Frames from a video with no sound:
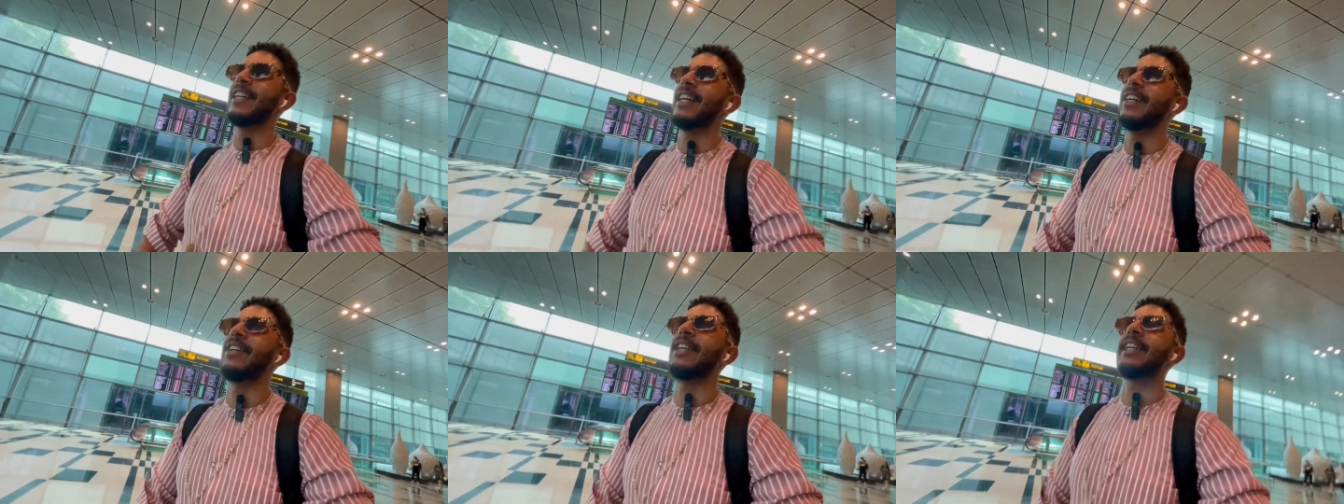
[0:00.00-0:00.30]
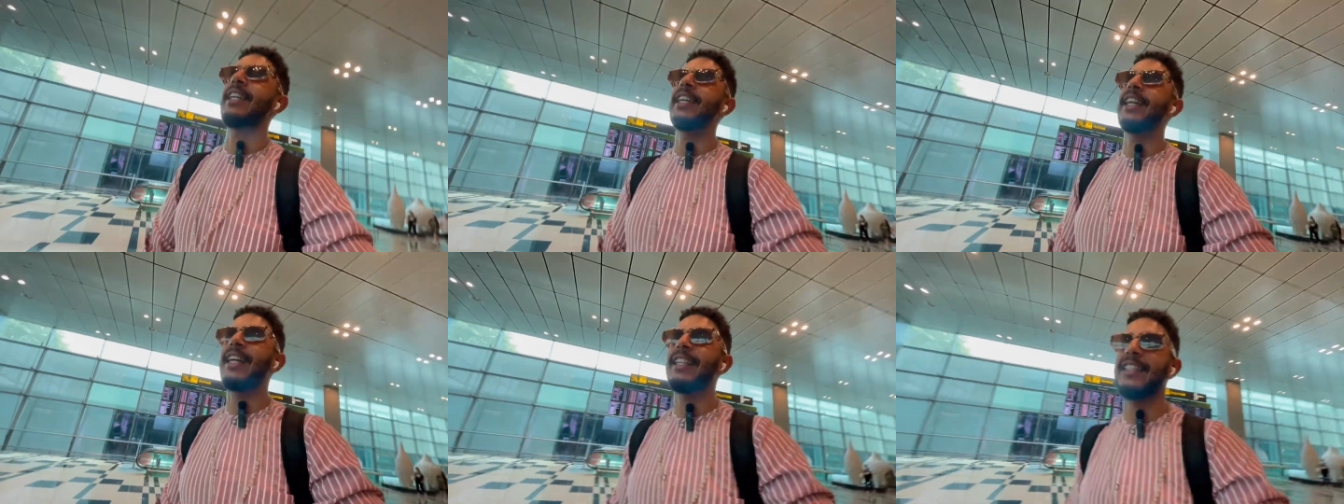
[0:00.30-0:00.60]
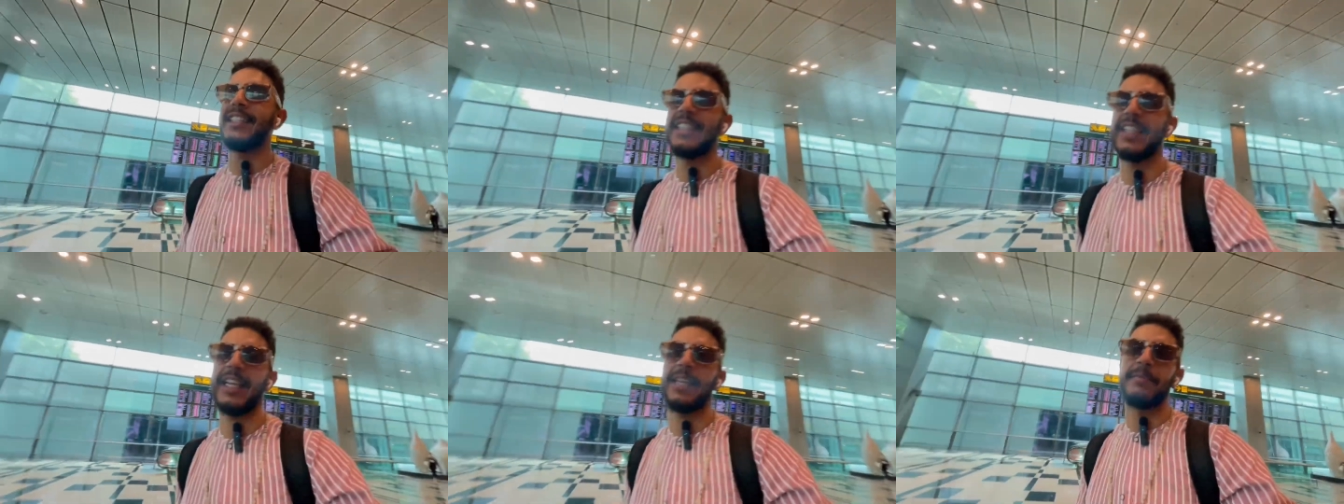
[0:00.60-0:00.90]
ولكن
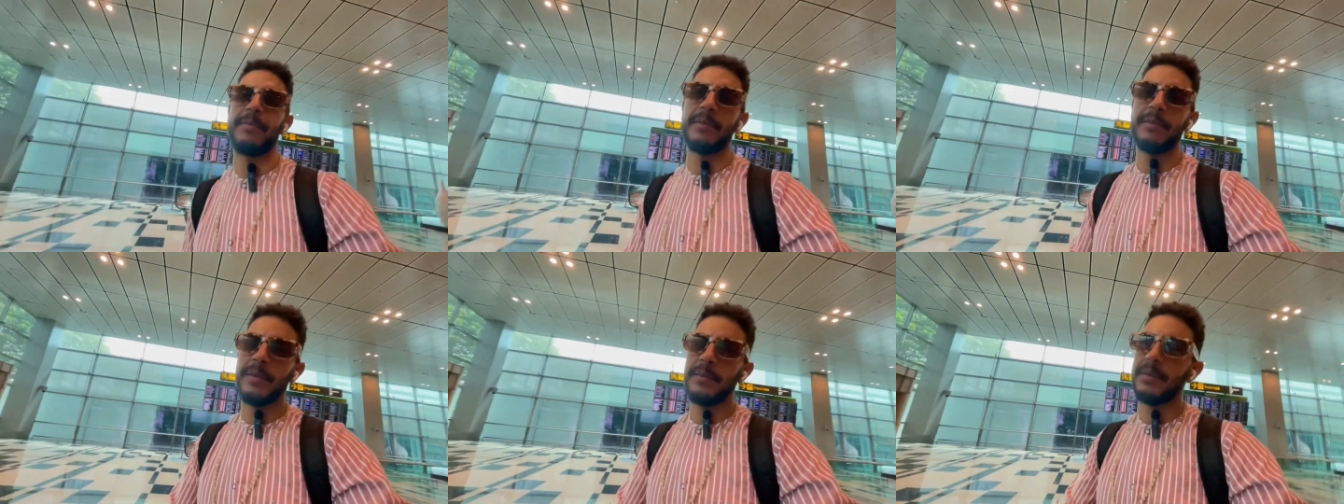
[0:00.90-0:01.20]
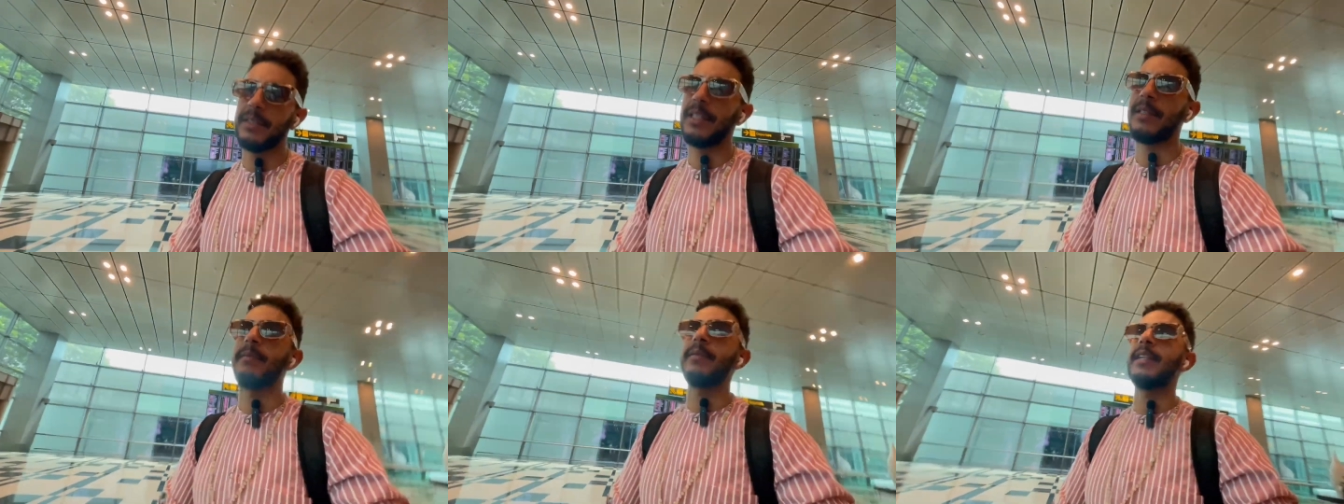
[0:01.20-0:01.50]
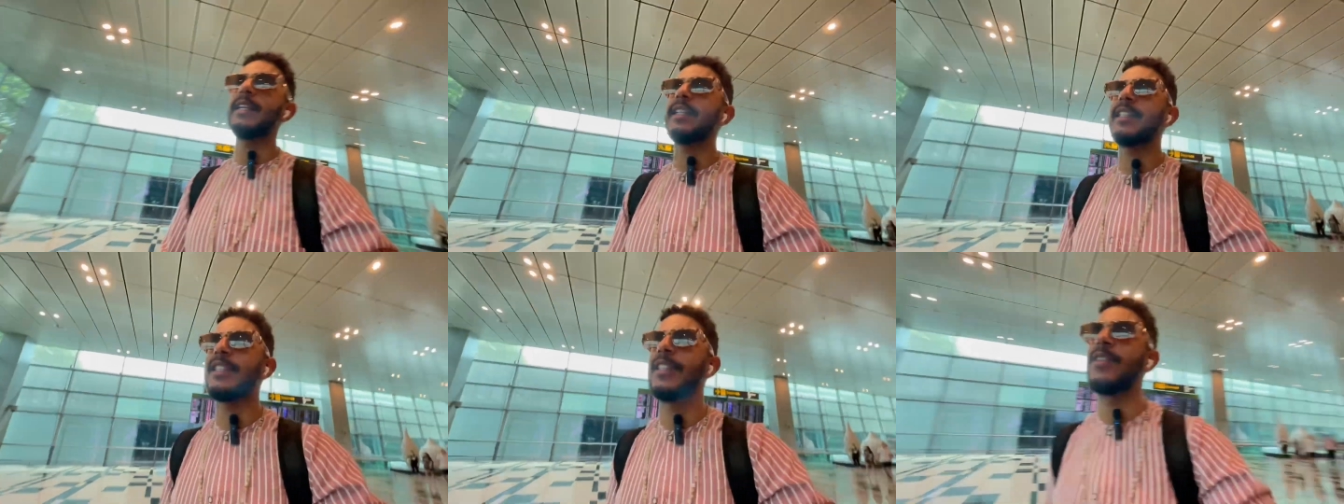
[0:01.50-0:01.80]
هاتي قبل ما نمشي
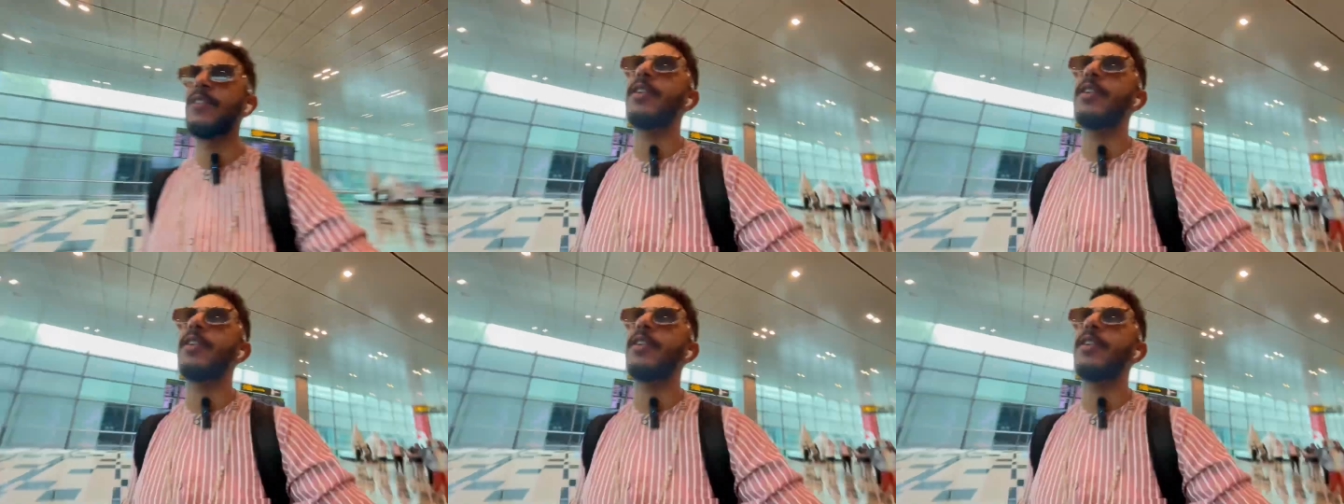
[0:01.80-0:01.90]
لبالي خصني